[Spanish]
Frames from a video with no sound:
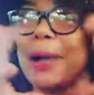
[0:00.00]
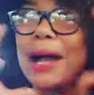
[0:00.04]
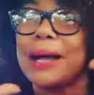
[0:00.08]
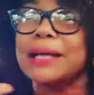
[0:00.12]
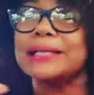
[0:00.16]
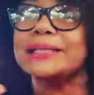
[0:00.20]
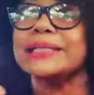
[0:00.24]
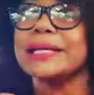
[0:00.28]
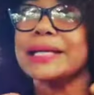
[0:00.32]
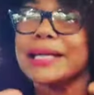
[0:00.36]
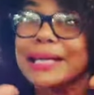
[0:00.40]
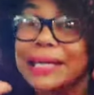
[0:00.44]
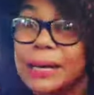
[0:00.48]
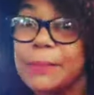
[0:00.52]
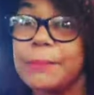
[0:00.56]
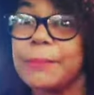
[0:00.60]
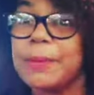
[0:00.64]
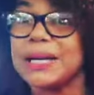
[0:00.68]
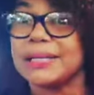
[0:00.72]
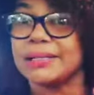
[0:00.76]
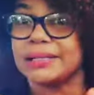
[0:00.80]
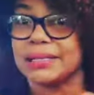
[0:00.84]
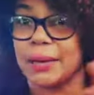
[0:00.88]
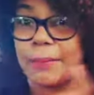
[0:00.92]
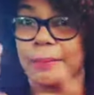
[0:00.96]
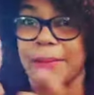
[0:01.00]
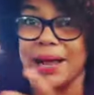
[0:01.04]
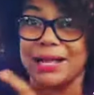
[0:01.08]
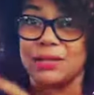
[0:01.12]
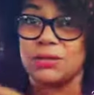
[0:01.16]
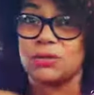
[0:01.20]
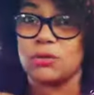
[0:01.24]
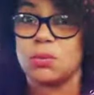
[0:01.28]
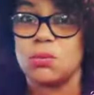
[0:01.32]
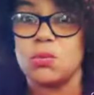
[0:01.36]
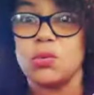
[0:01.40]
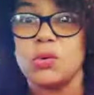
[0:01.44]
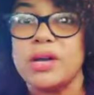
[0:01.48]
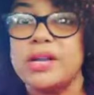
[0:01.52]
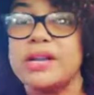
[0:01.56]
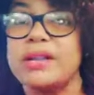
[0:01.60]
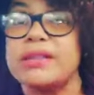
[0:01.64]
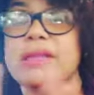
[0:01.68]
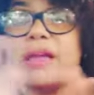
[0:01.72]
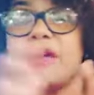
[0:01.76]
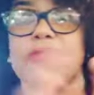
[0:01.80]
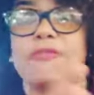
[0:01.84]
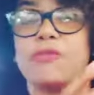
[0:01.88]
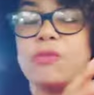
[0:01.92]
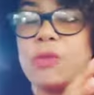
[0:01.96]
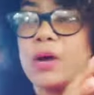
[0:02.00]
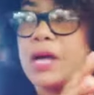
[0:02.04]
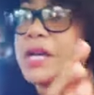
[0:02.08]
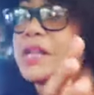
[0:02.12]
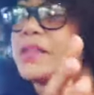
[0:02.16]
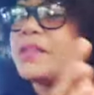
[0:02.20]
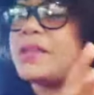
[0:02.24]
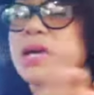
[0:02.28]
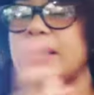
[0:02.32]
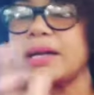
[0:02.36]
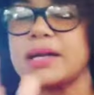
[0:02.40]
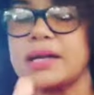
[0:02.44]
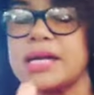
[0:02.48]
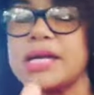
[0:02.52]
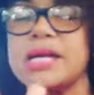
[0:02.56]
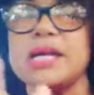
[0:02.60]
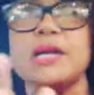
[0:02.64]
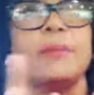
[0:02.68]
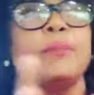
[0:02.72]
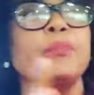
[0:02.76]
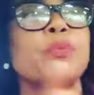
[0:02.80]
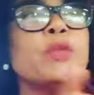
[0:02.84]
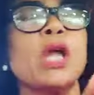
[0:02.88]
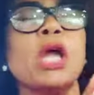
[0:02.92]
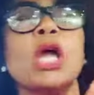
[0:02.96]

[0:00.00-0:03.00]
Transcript: para seguir embalsamando mujeres de afuera y de aquí.